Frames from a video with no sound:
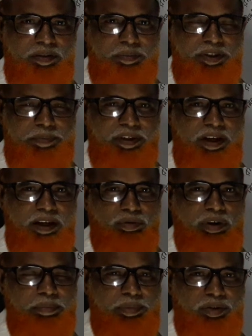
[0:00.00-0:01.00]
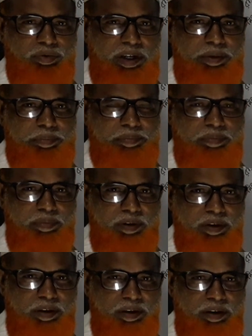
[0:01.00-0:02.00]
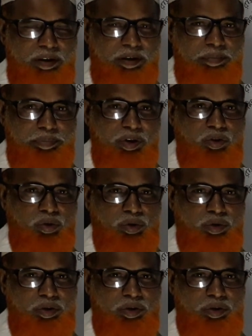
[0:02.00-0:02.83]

বিসমিল্লা রহমান রাহিম প্রিয়